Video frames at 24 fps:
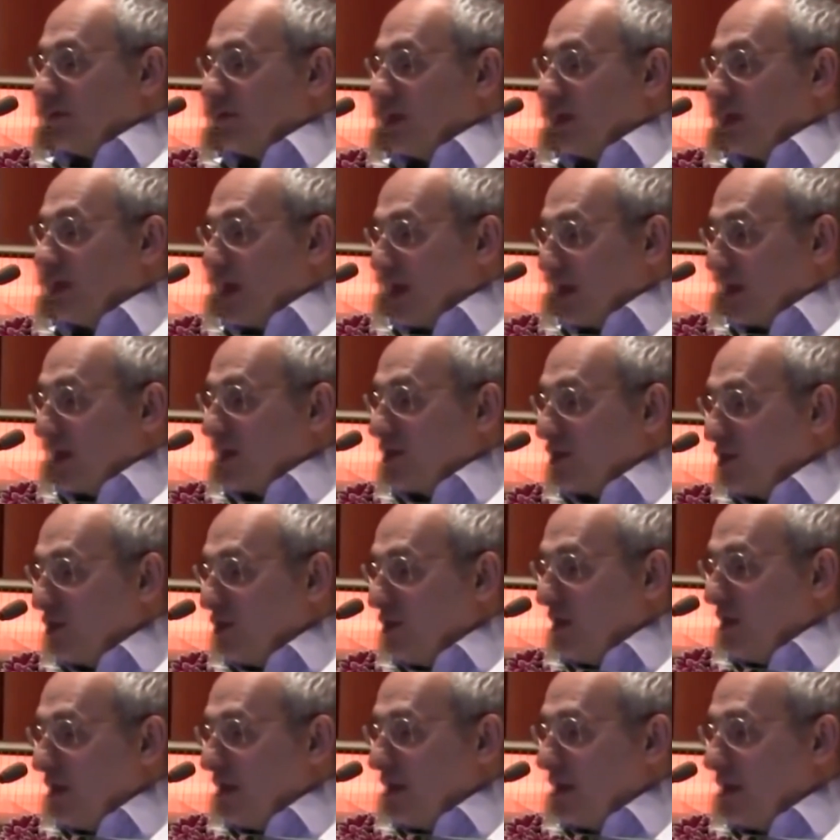до тебя
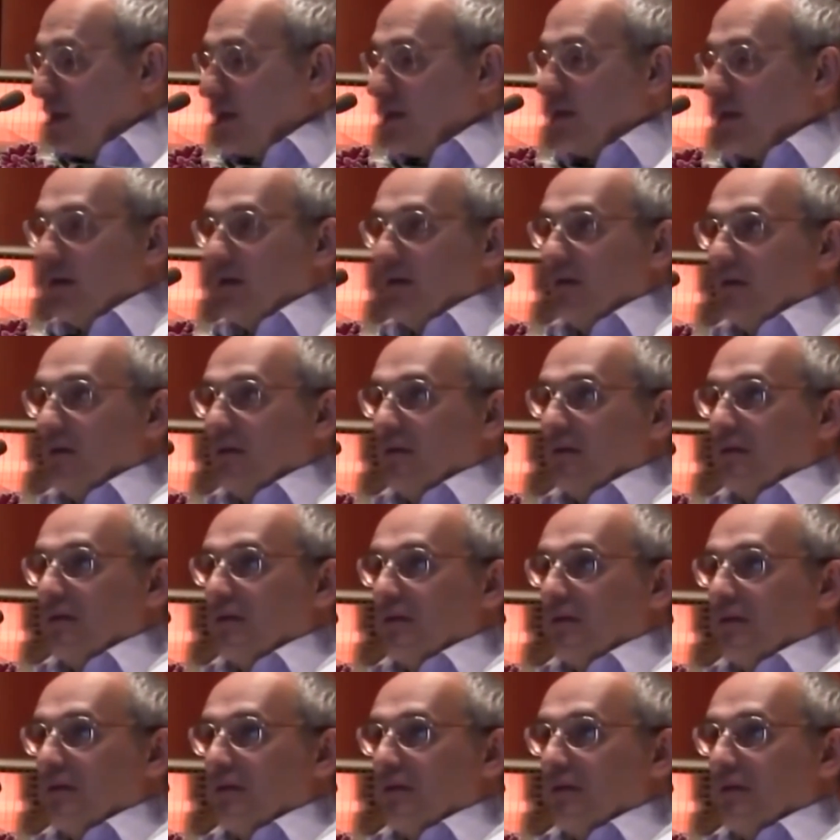дошло или нет?
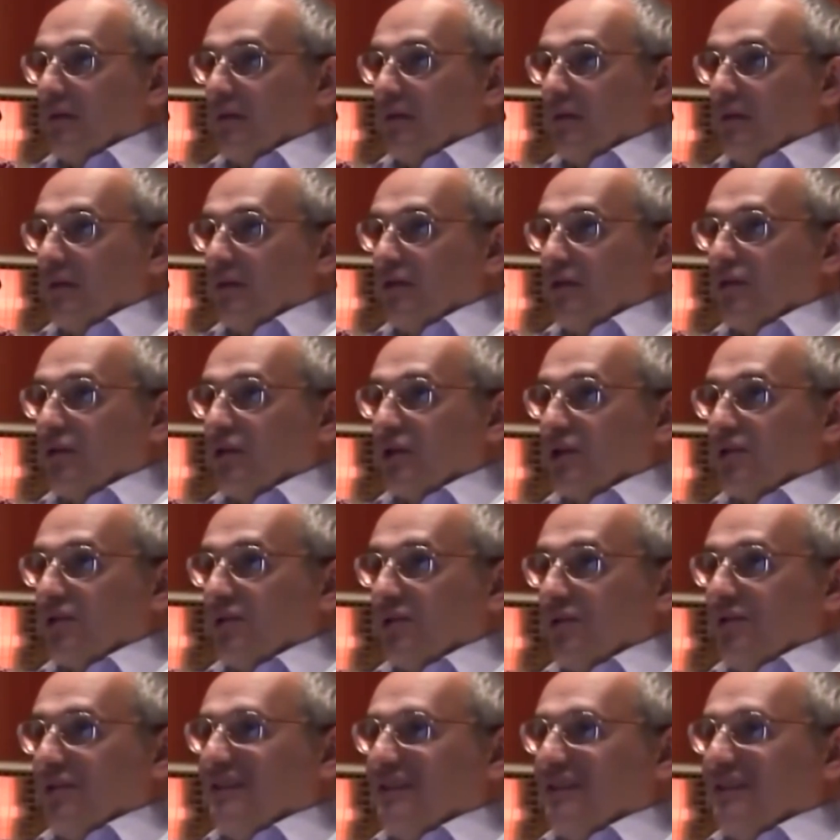Что дошло?